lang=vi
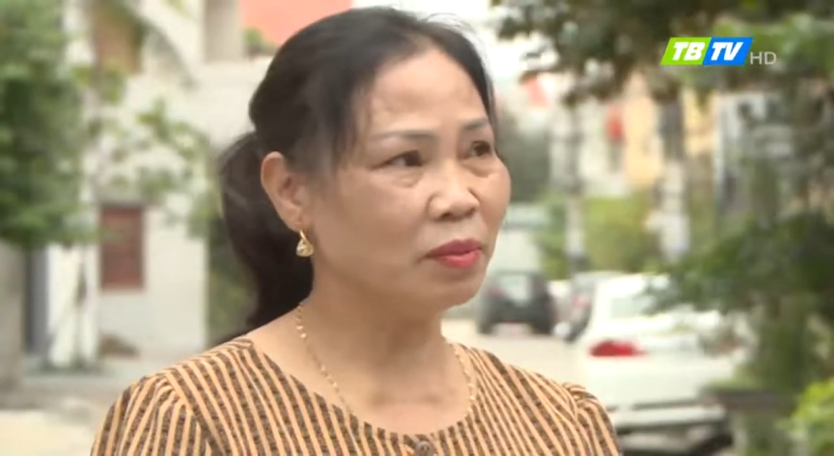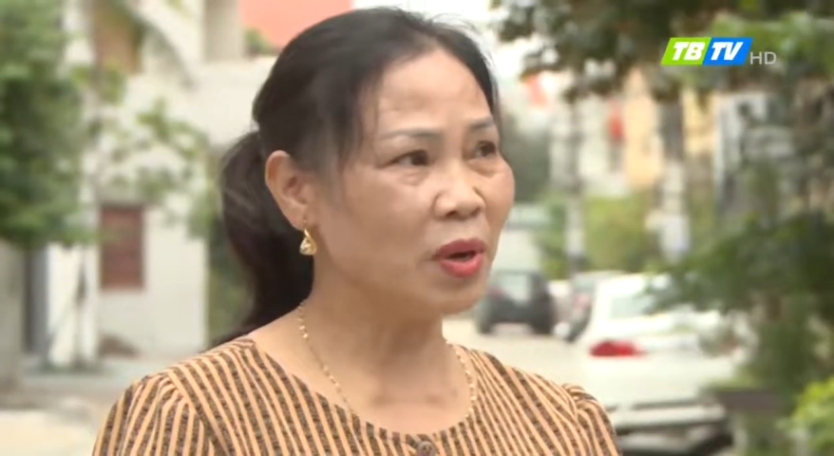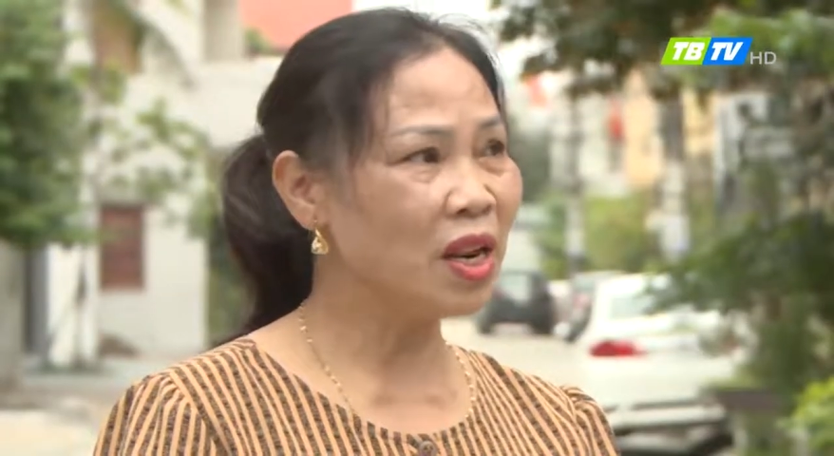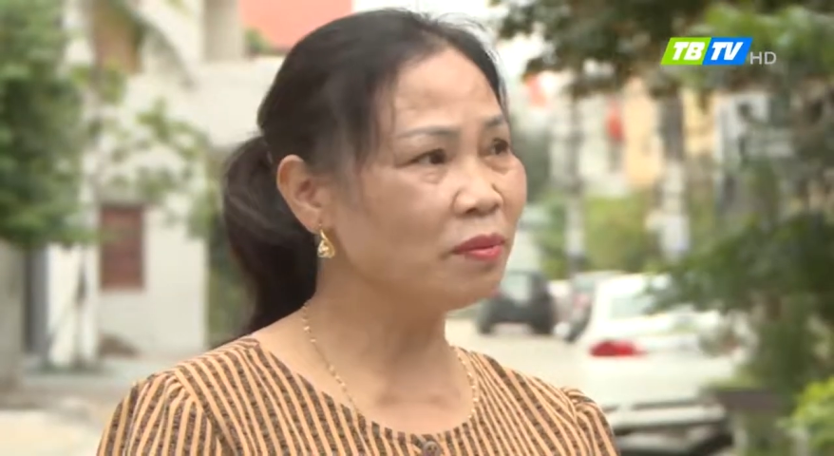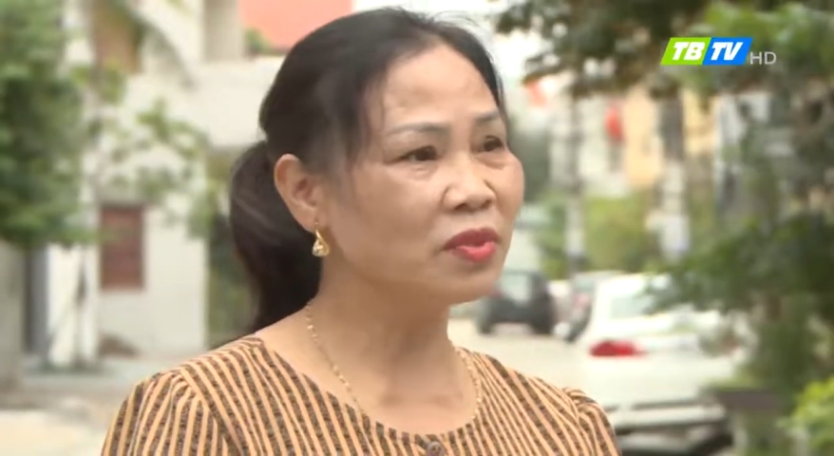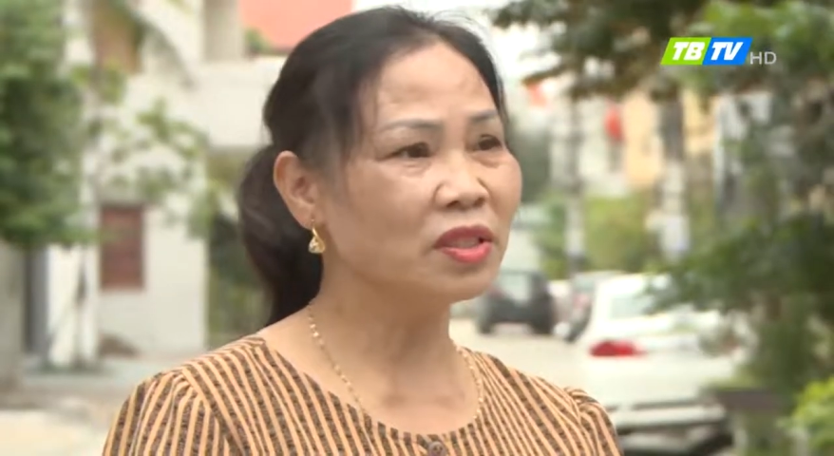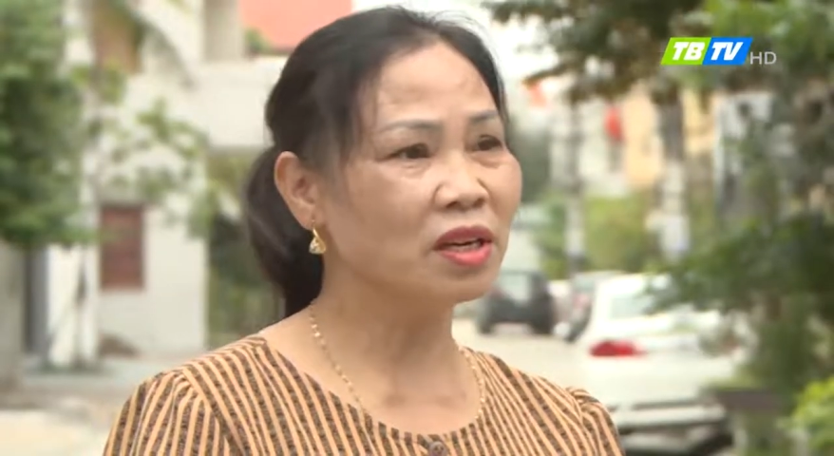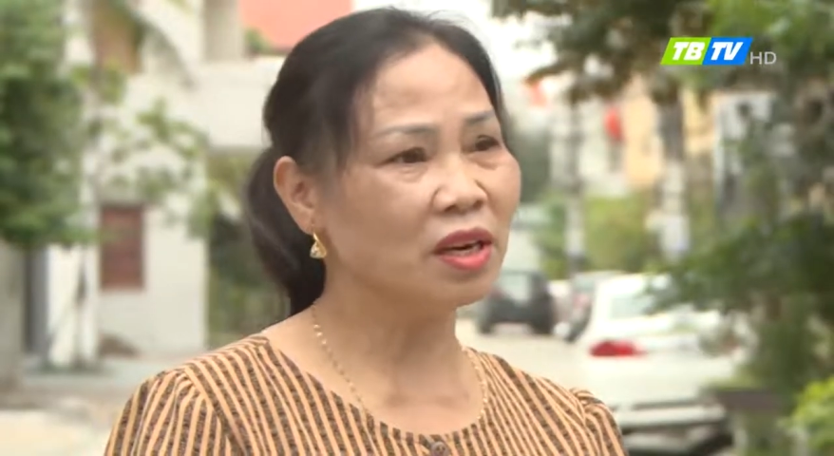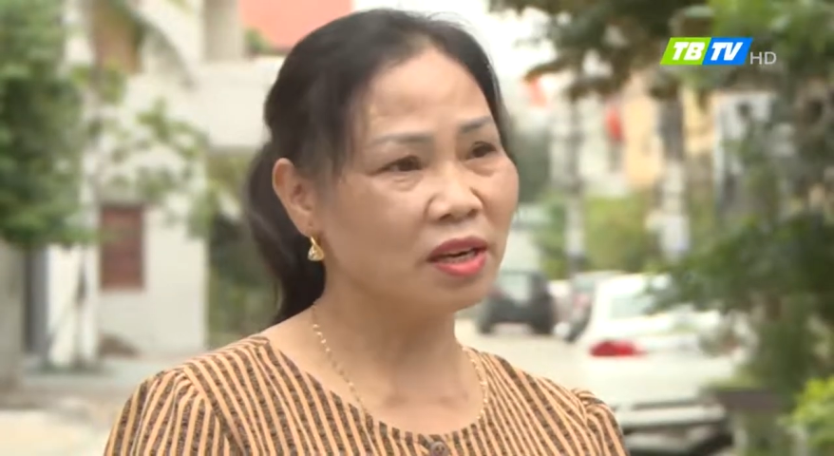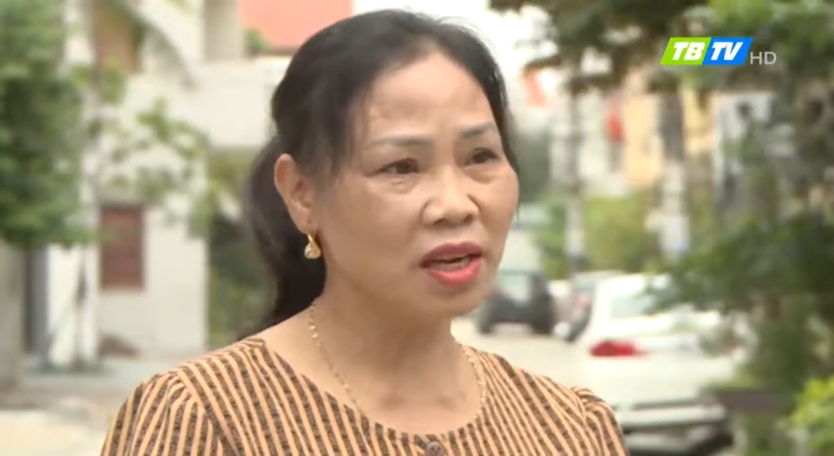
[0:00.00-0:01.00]
mấy năm
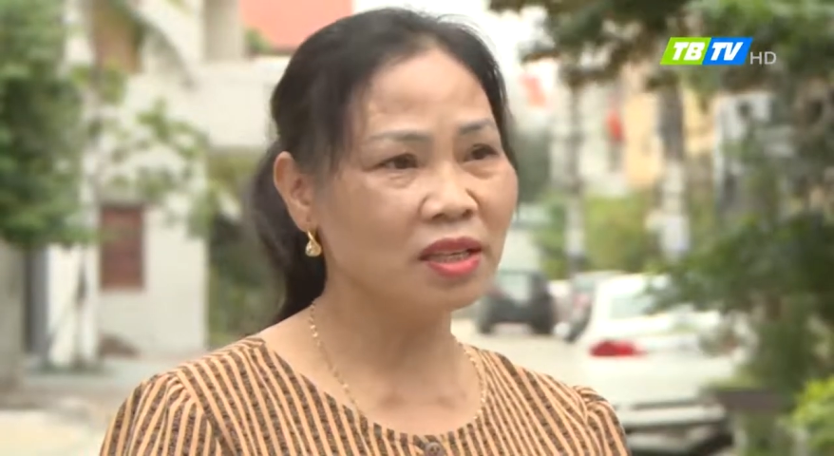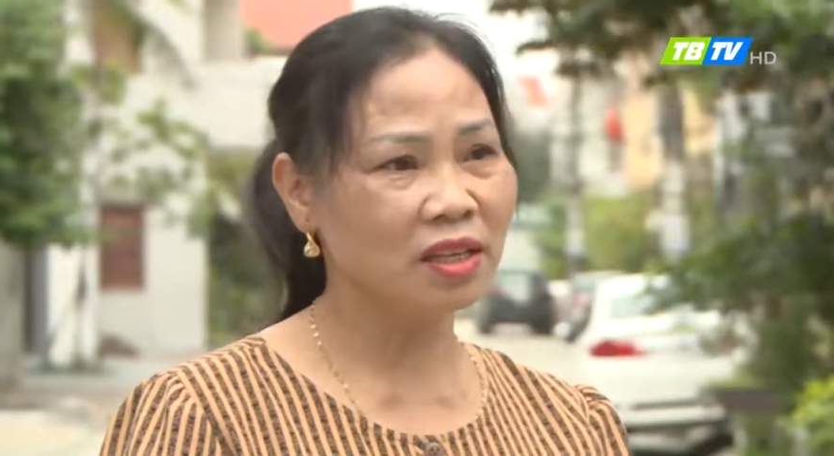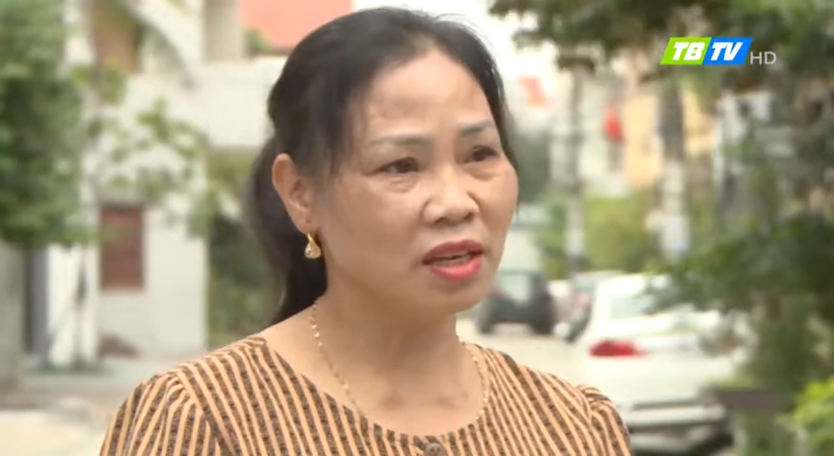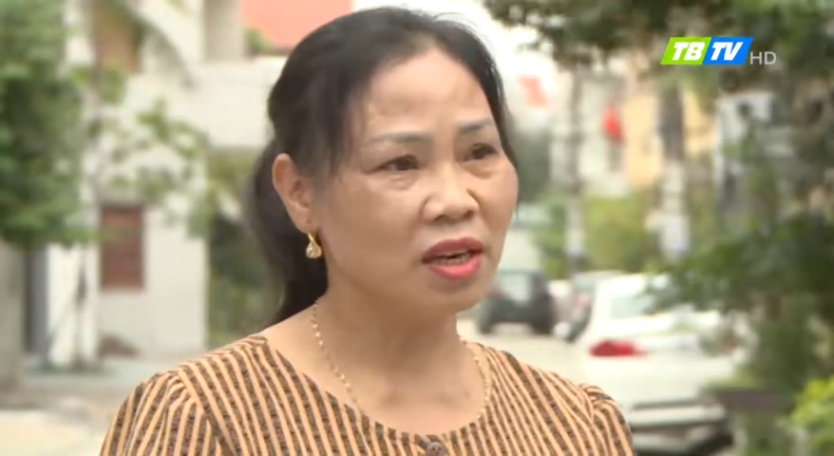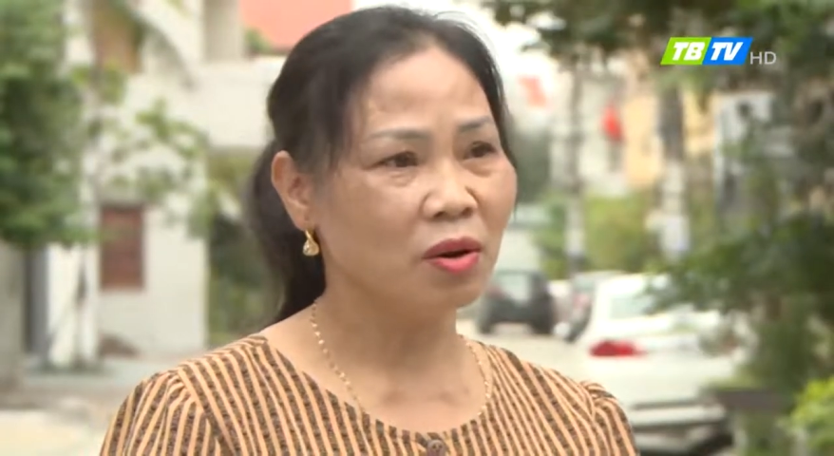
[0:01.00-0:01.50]
trở lại đây thì